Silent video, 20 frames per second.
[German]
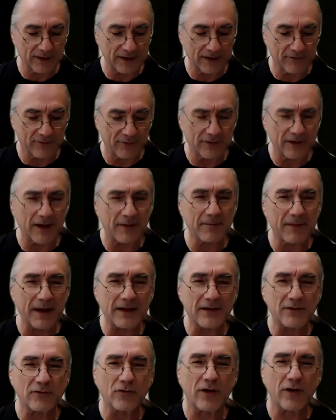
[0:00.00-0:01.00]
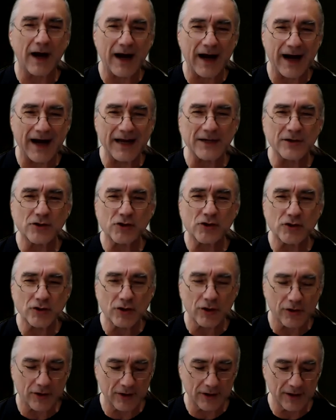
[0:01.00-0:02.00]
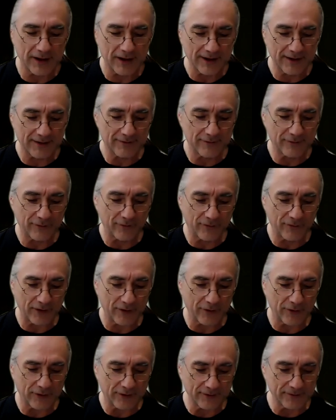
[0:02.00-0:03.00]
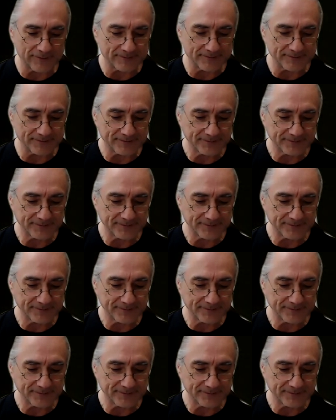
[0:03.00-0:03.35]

ihr Fundament nur ein Stück zu verrücken.